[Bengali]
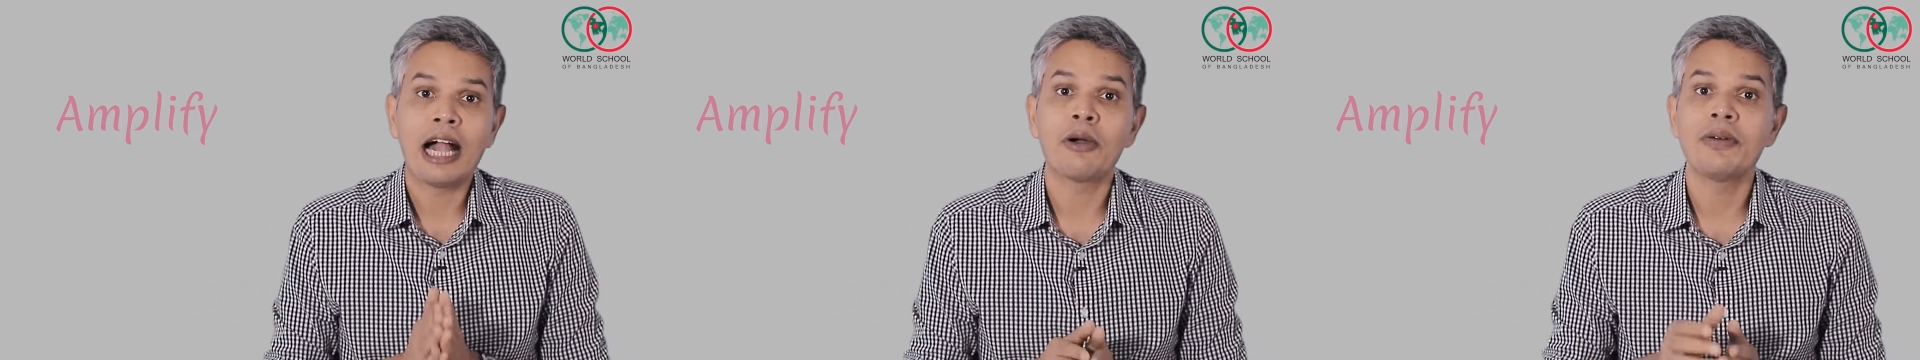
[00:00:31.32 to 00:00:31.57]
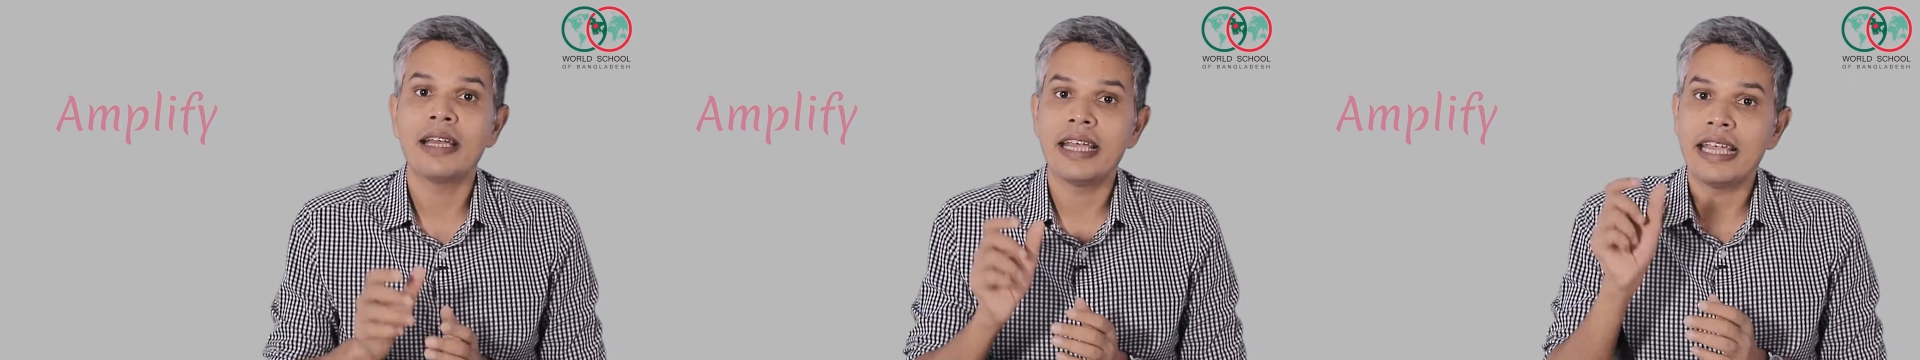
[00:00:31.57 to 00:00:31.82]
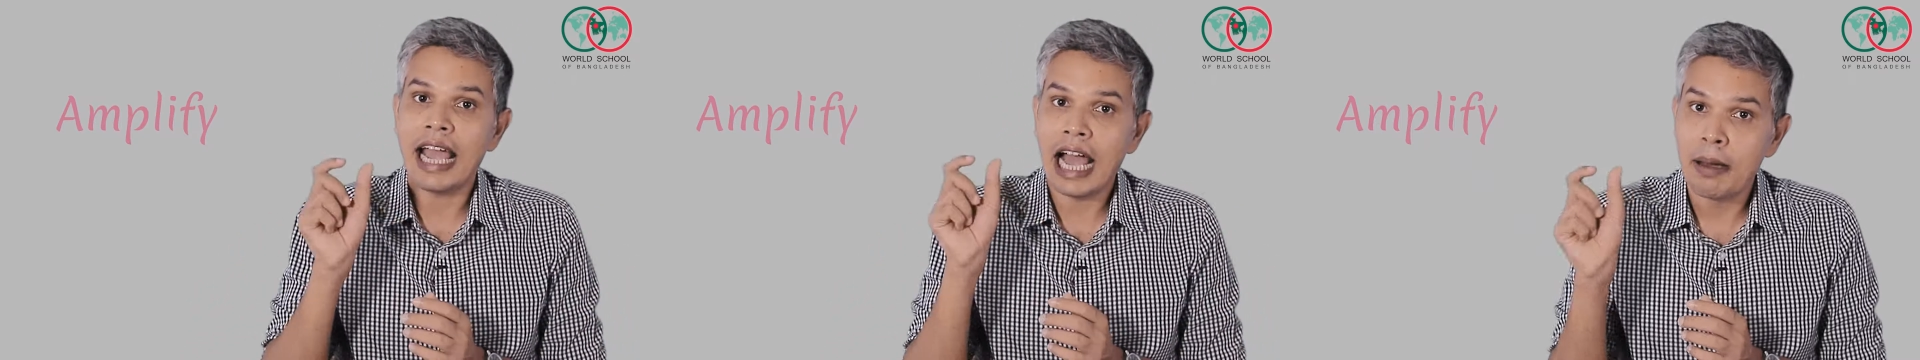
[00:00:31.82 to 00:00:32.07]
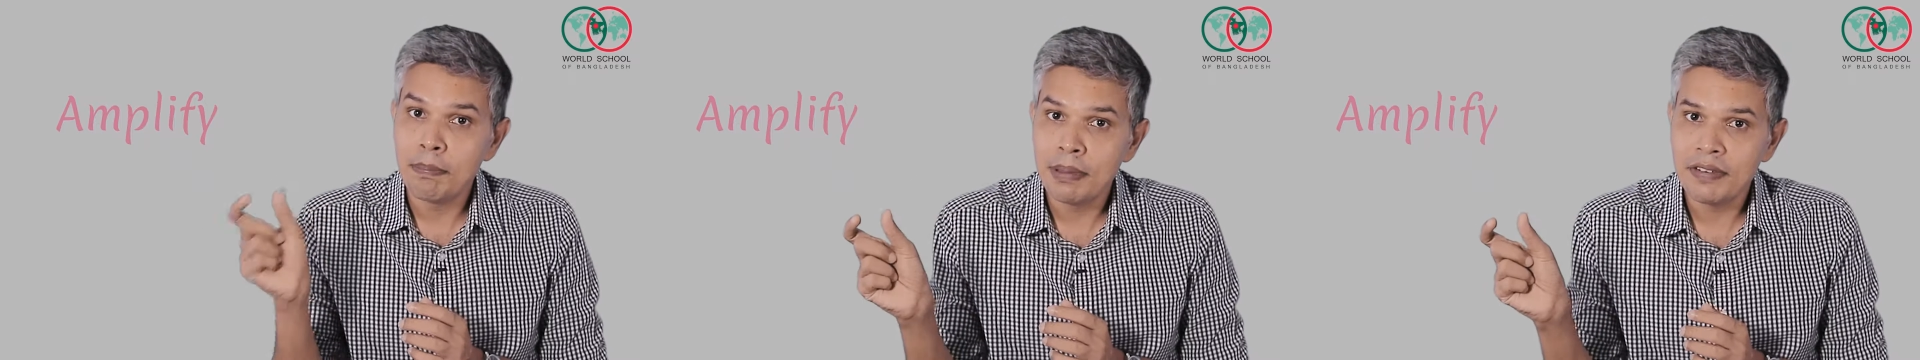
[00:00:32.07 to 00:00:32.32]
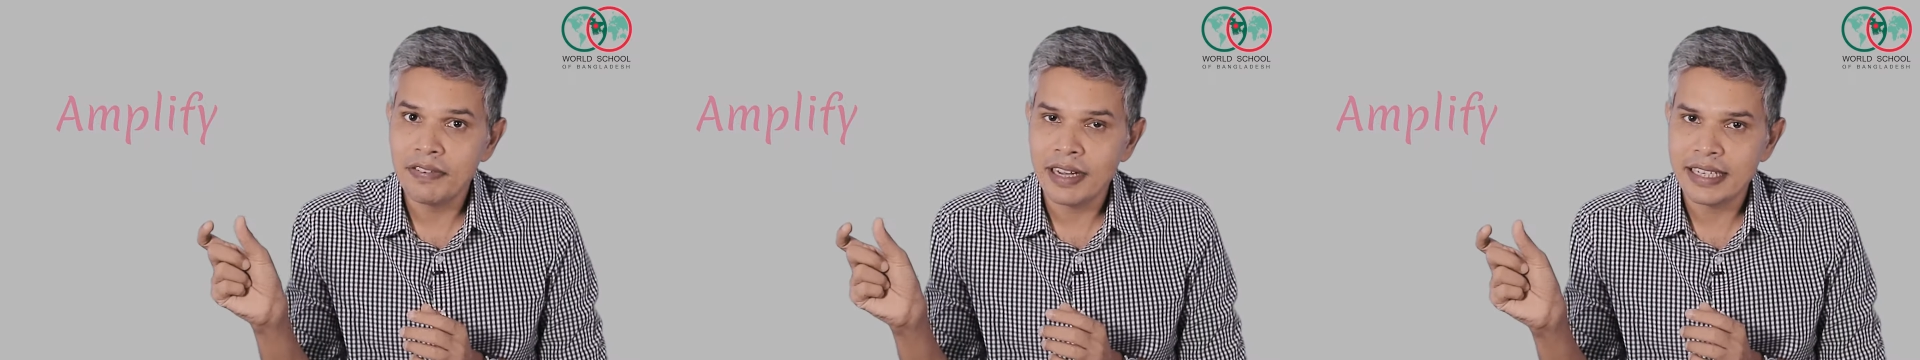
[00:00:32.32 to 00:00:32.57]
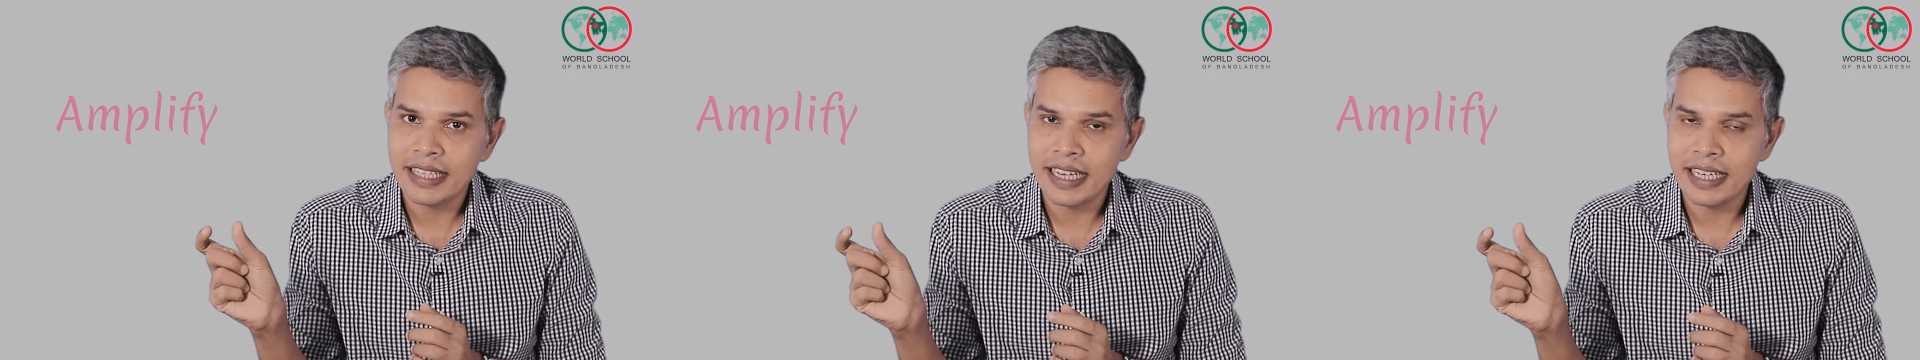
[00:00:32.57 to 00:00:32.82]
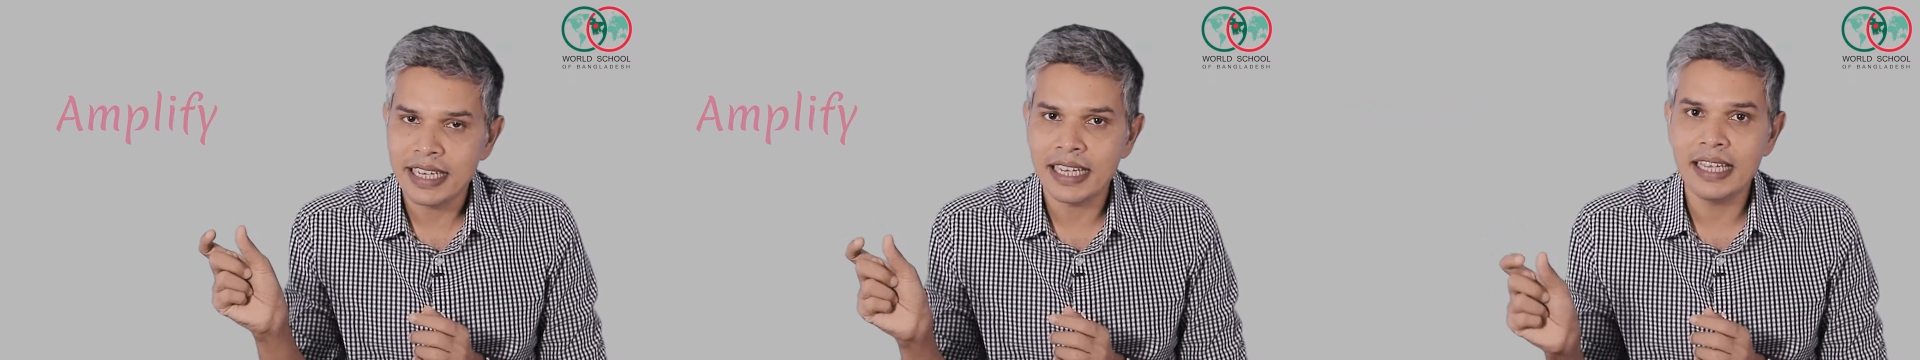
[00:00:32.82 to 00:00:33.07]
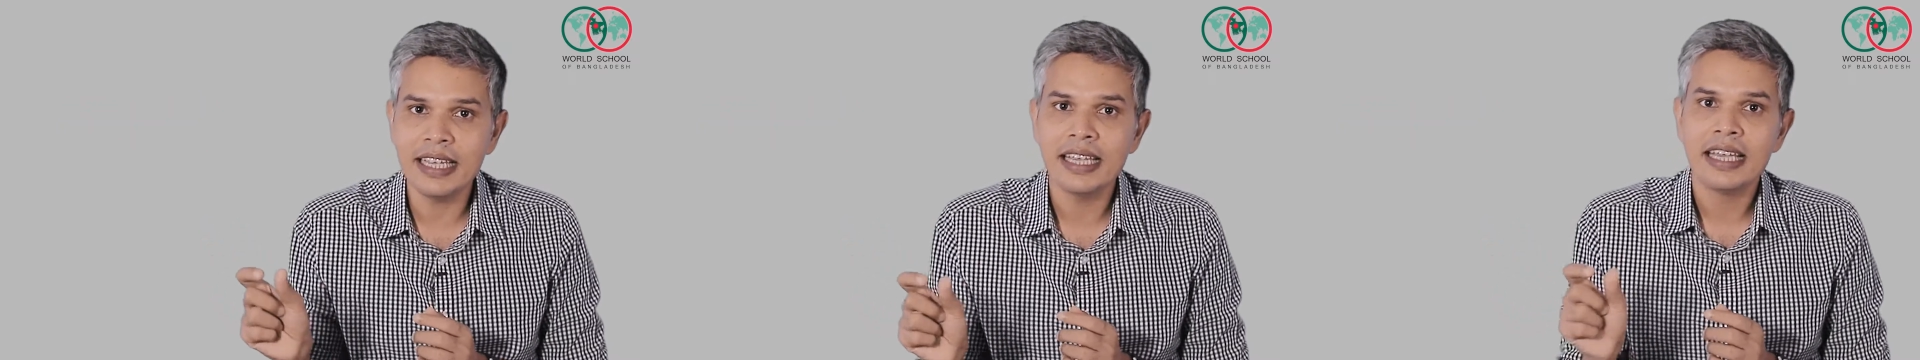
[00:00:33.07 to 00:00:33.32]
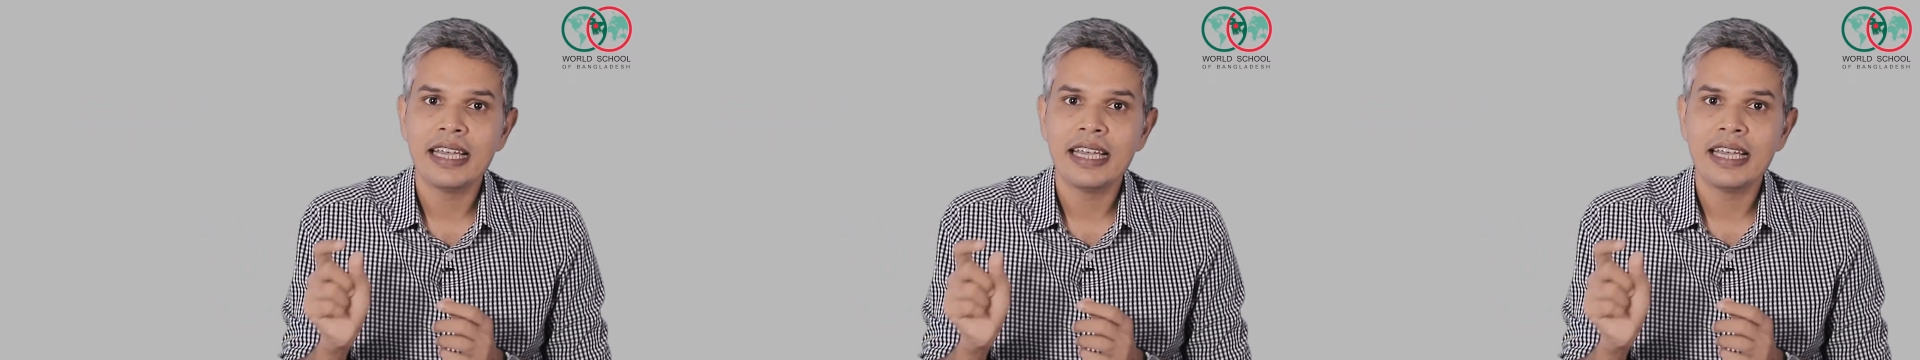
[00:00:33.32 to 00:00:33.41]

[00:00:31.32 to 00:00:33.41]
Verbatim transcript: এখন এই অ্যাম্পলিফাই থেকেই